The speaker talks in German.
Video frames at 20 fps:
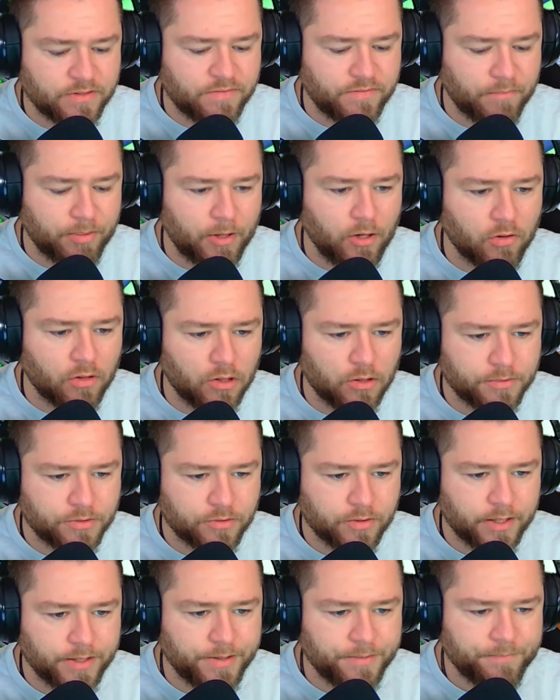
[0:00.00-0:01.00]
wir brauchen, glaube ich,
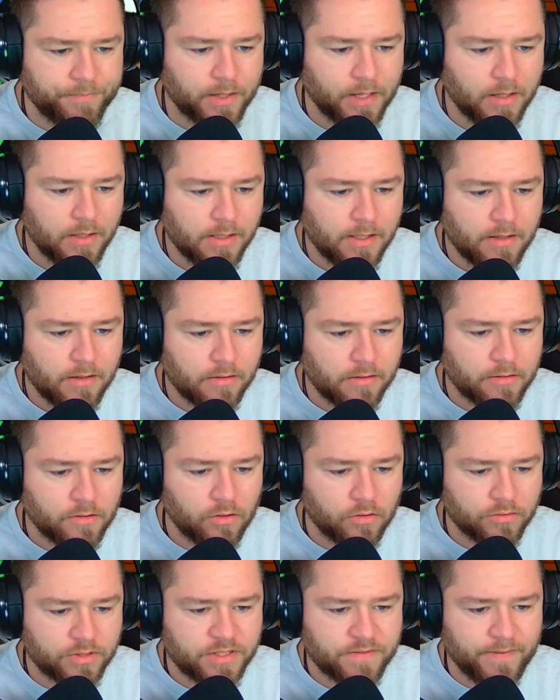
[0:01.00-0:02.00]
nur einen.
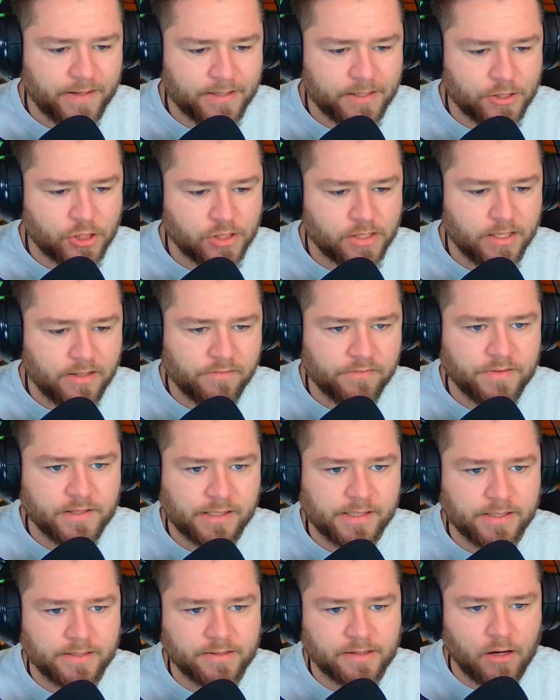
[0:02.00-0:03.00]
Genau, und zwar den stellen wir
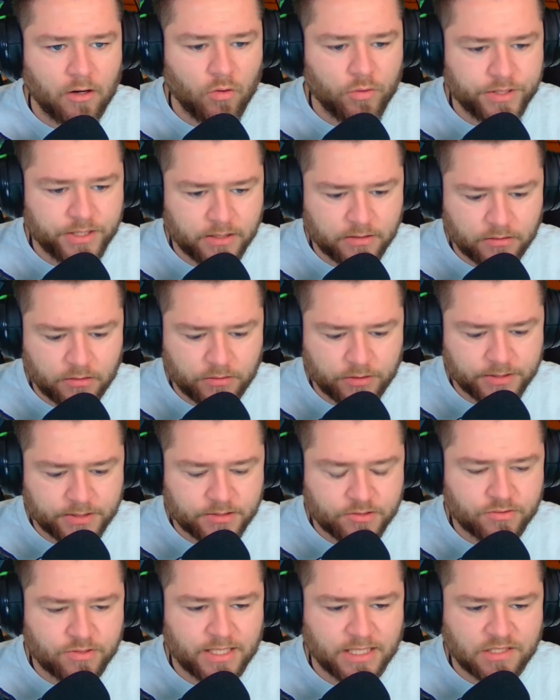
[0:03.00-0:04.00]
genau hier hin, Leute.
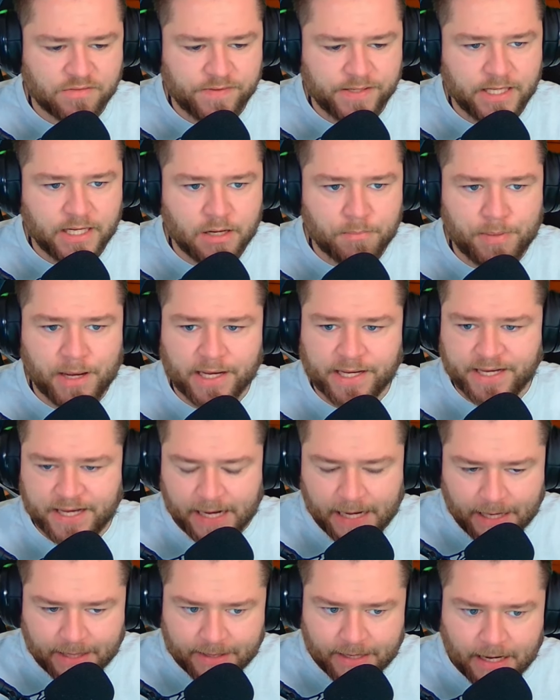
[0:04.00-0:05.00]
Sodass wir hier eine
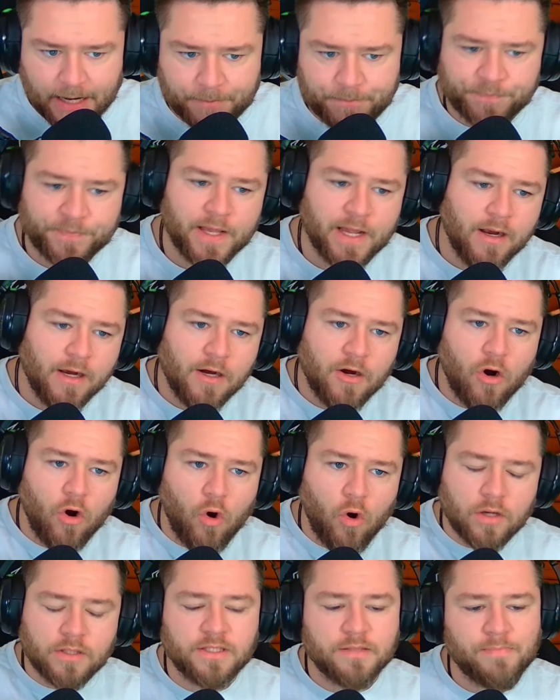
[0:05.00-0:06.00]
Barrikade haben
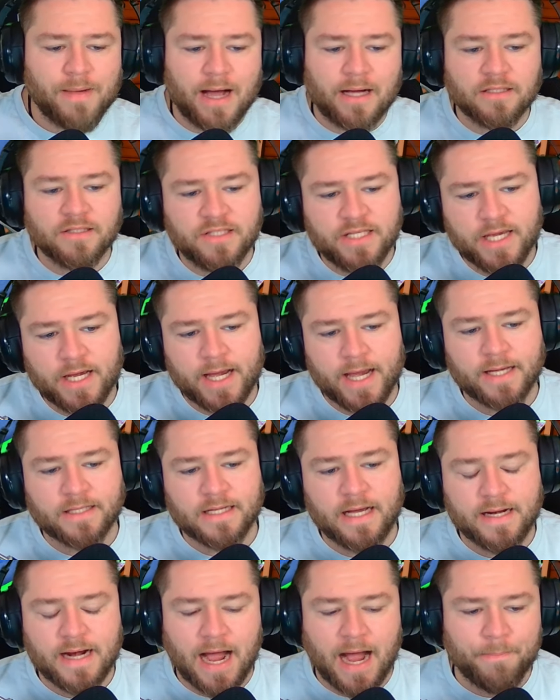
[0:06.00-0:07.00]
und machen
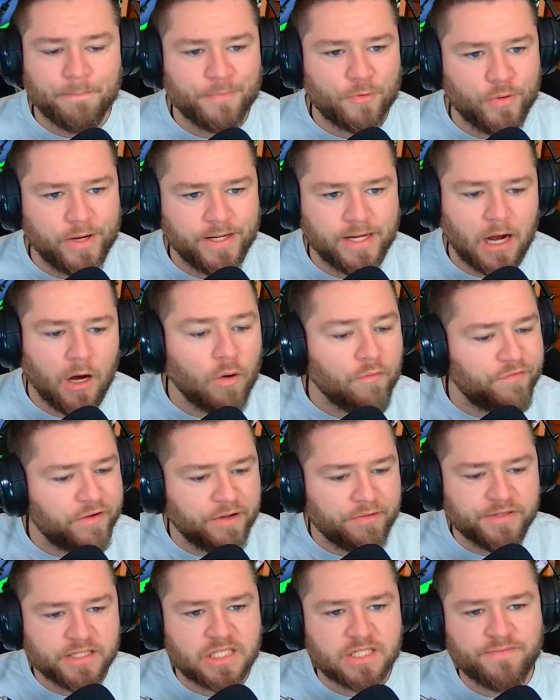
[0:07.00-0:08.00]
direkt ein Upgrade auf
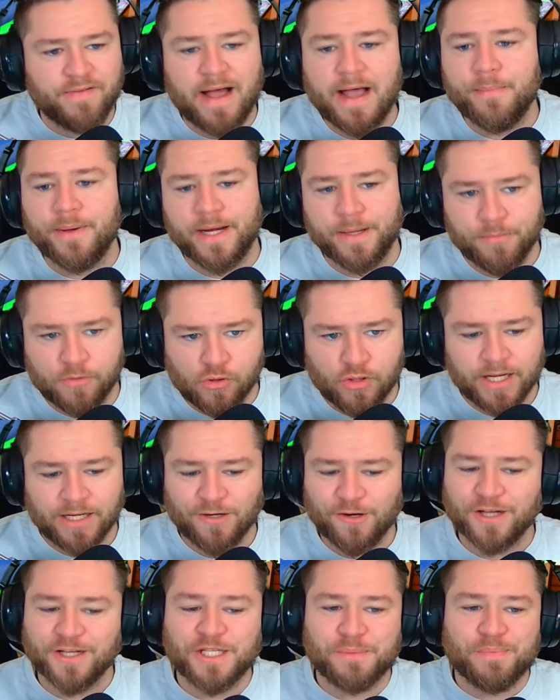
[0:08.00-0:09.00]
Level 2 bei dem Kollegen.
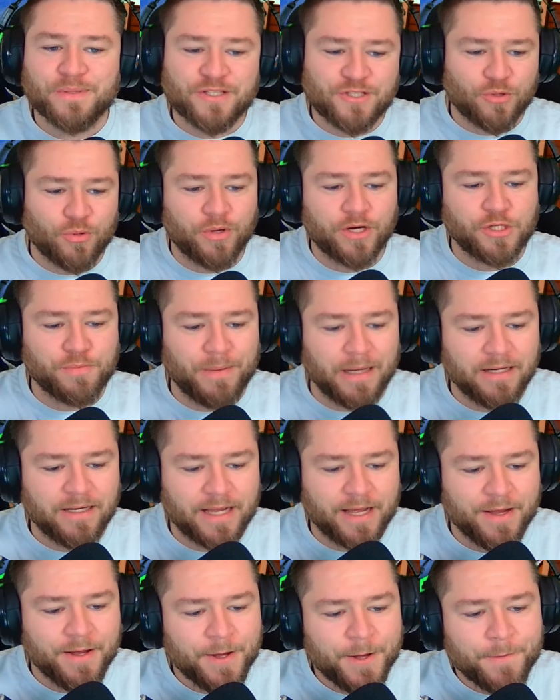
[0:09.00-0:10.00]
Leute, ich bin so gespannt,
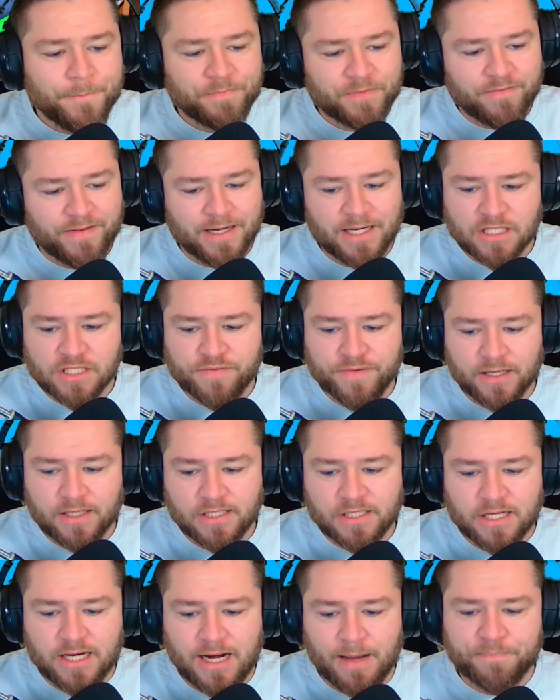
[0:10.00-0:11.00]
ey. Wenn das
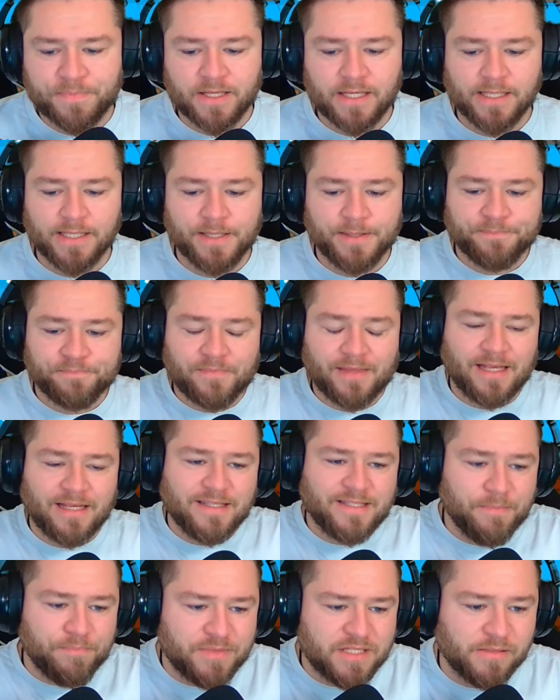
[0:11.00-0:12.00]
wirklich klappt in
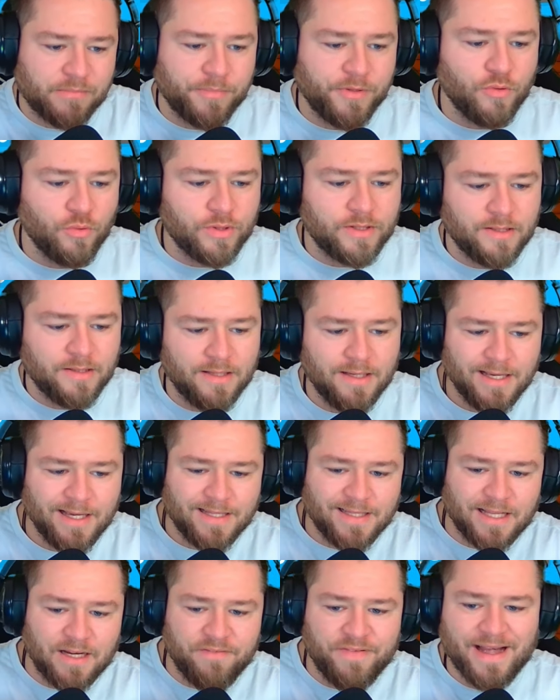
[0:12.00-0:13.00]
17 Minuten,
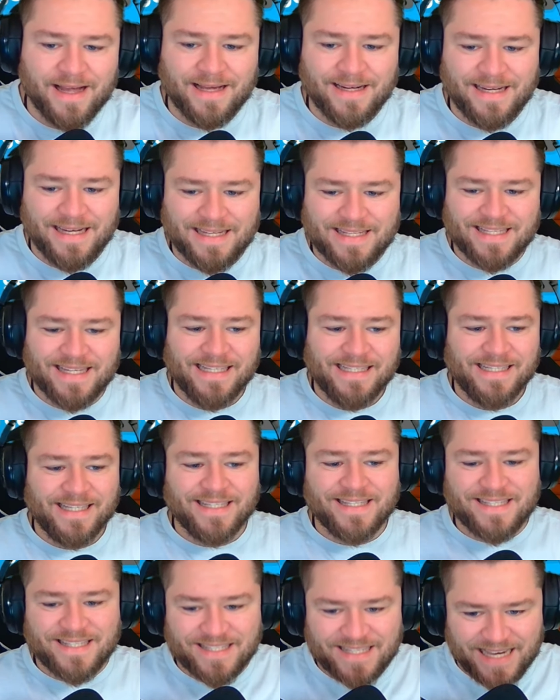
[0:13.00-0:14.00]
dann wäre das
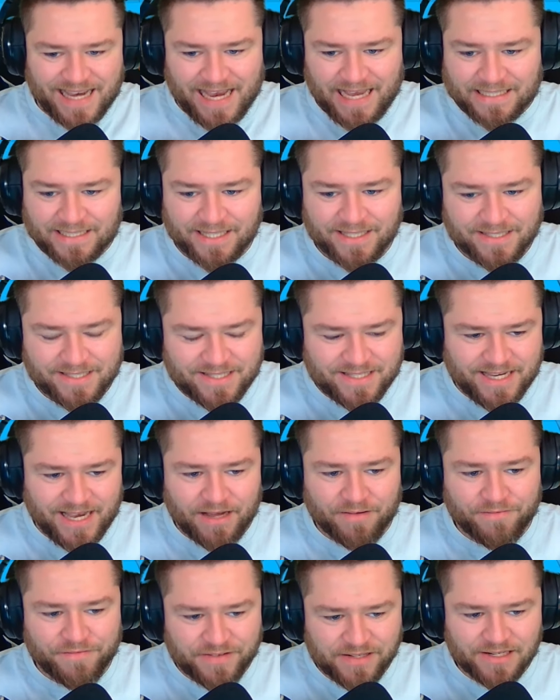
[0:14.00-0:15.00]
sehr,
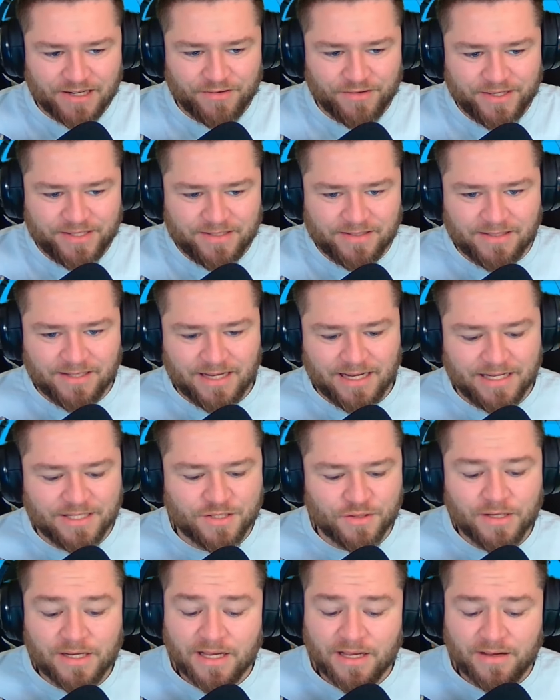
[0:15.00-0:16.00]
sehr wild, Leute.
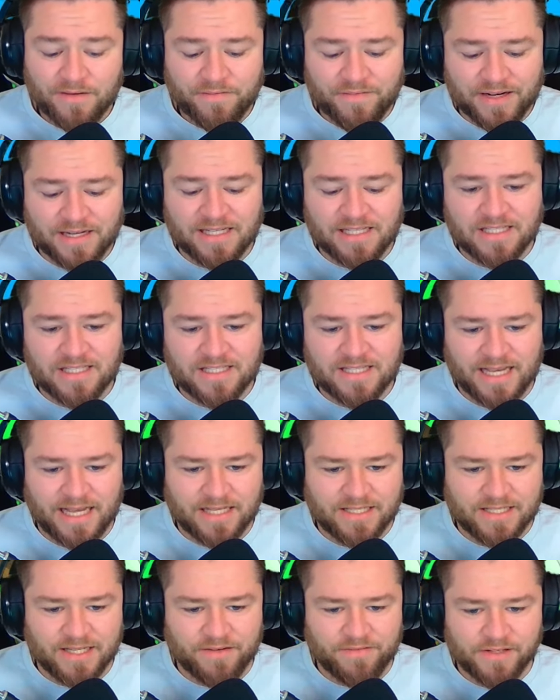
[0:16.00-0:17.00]
Also wirklich
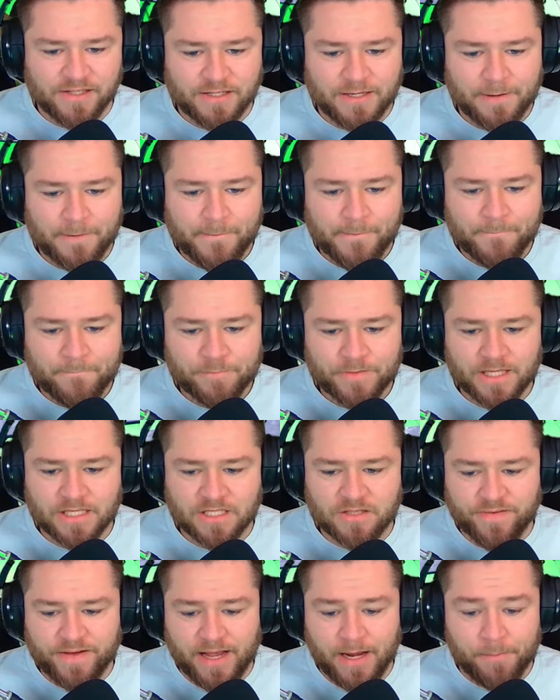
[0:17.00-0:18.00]
sehr, sehr wild.
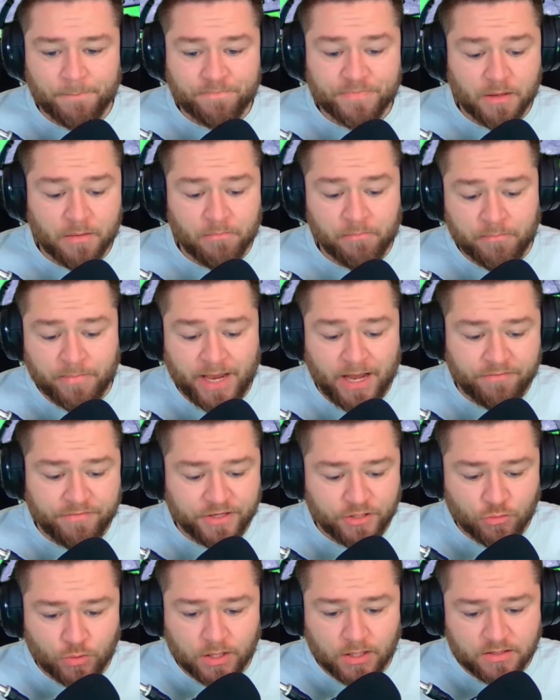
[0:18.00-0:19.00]
Das wäre mehr
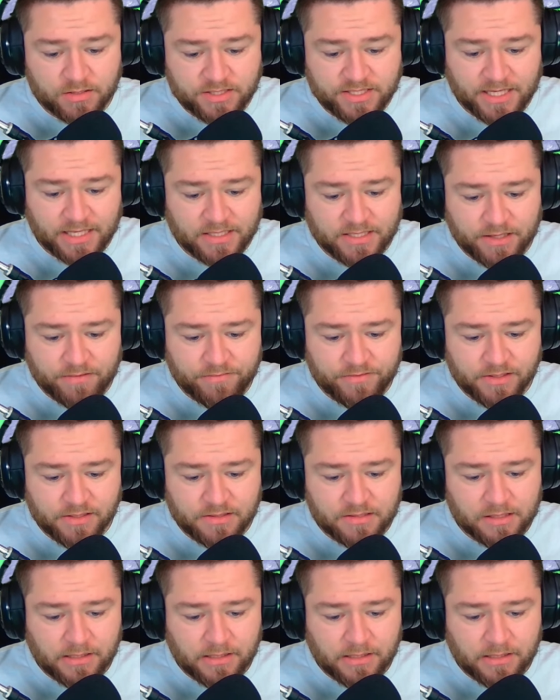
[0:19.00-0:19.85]
wie nur sehr, sehr wild.